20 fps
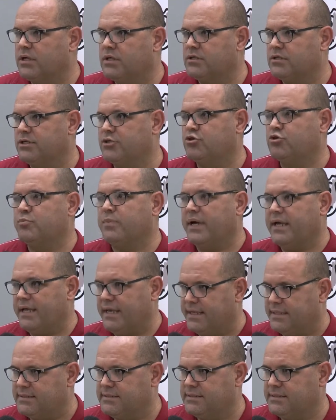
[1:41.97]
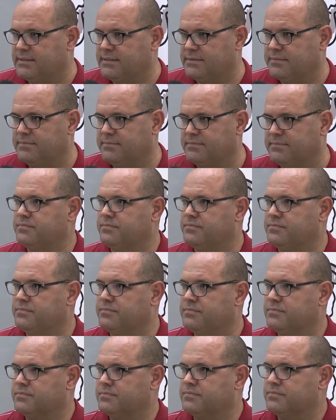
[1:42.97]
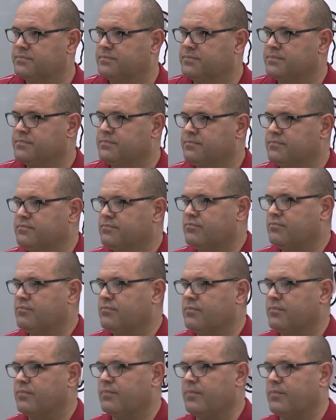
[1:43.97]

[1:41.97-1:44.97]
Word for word: Titus baiense. Agora, quem tiver mais dúvida, pode